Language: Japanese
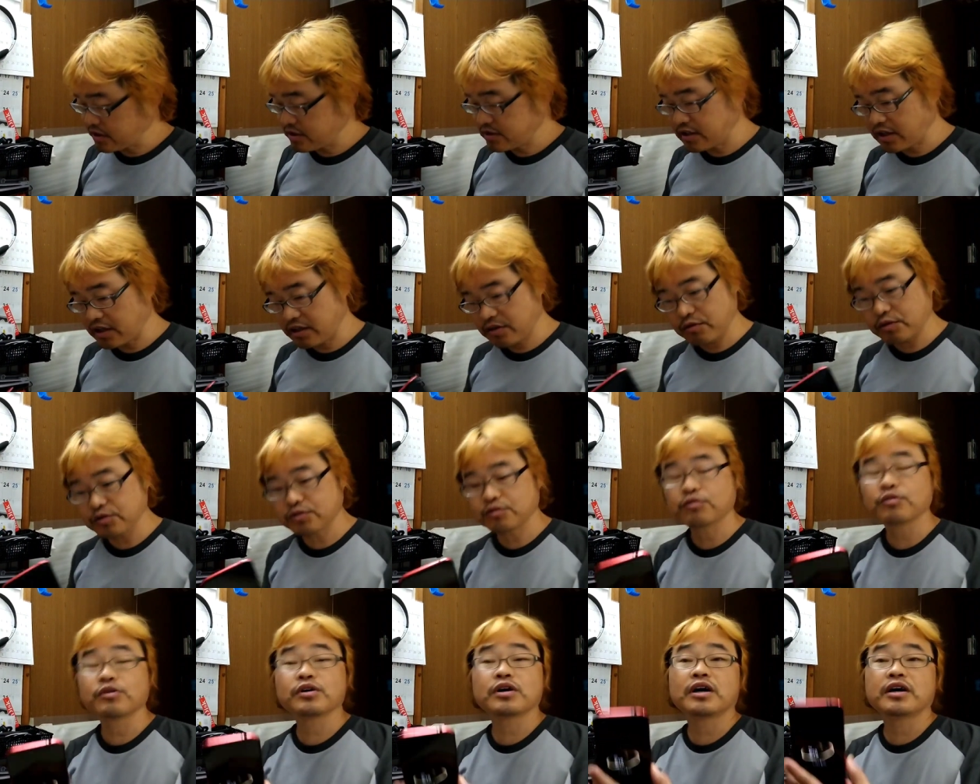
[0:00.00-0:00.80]
まあ、以前ご
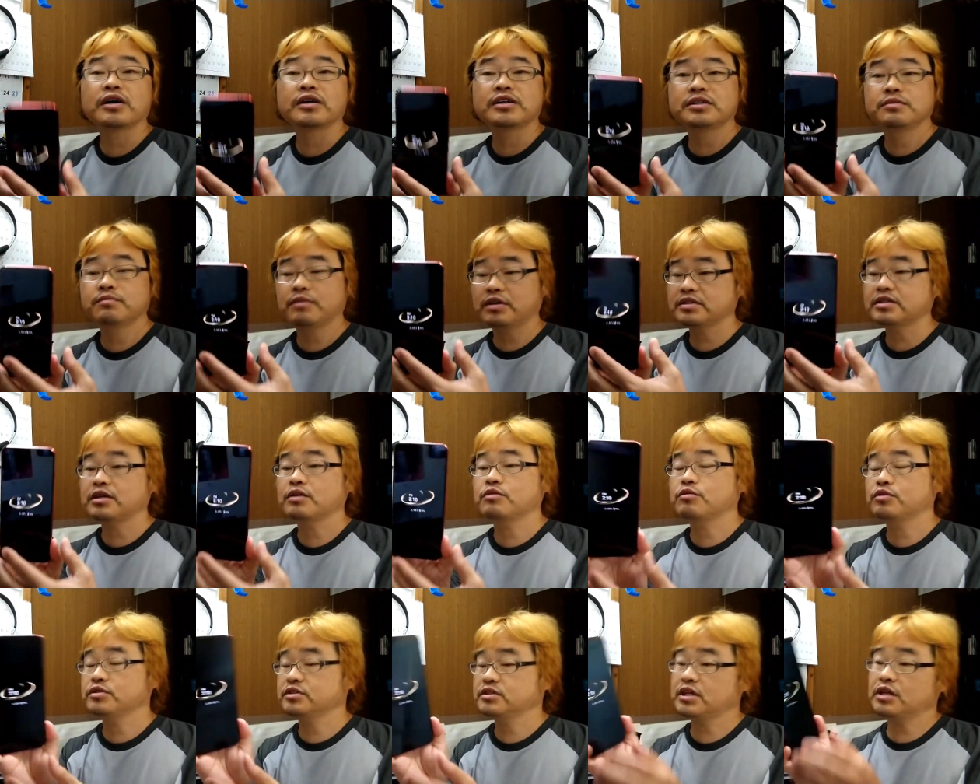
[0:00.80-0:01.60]
紹介しまし
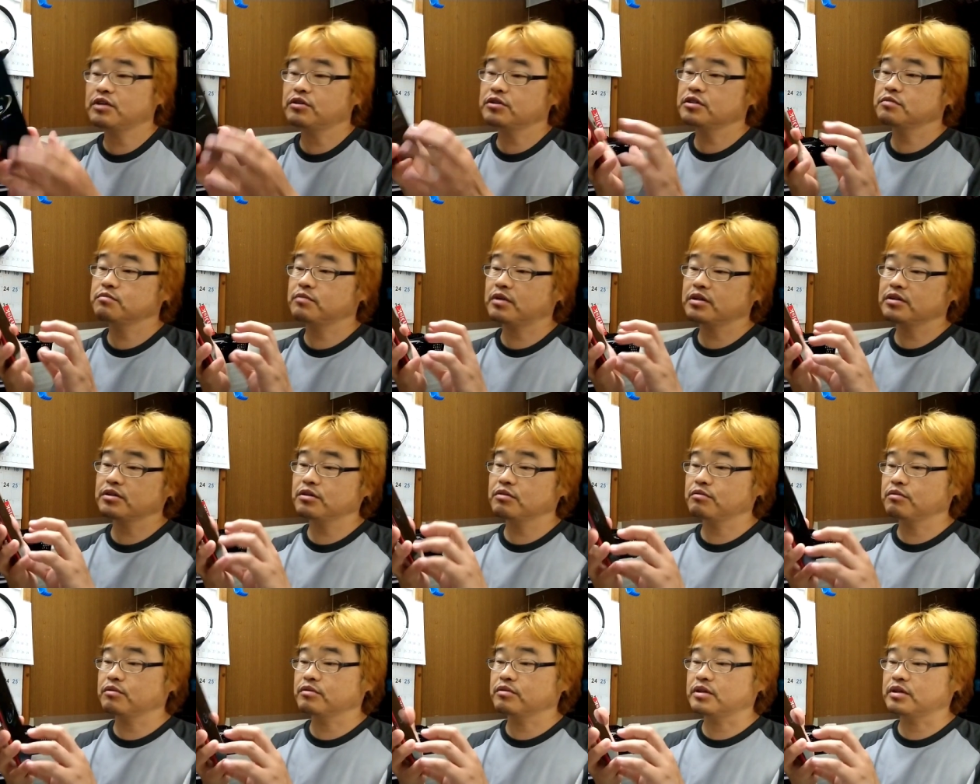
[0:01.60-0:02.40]
た、こちらの
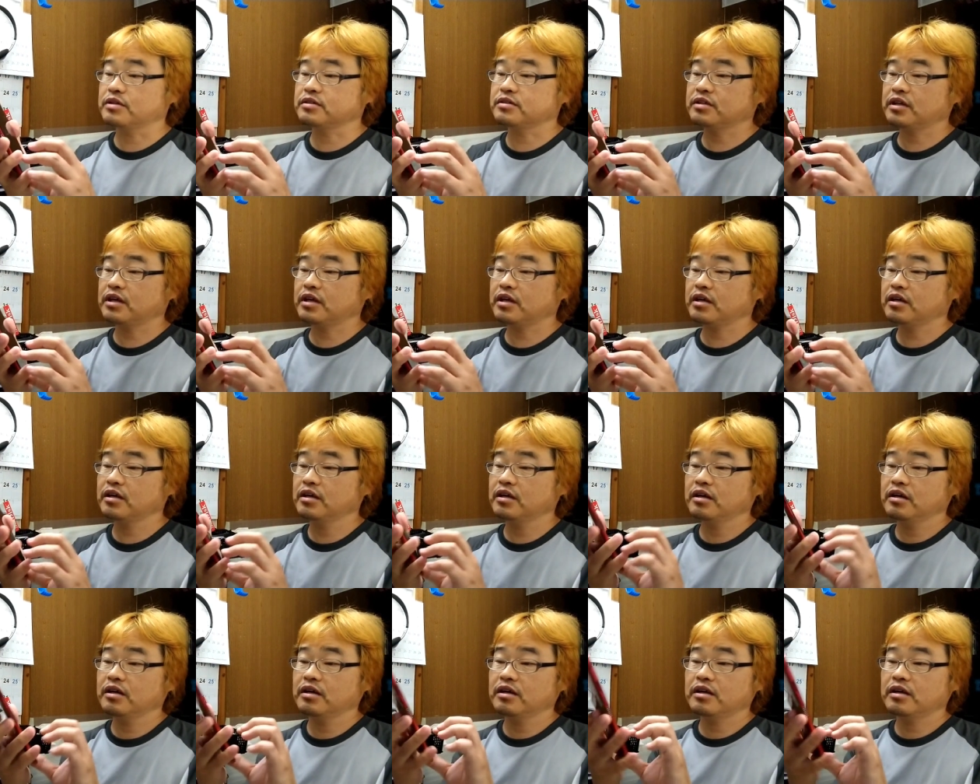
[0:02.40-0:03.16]
スマートフォンですね。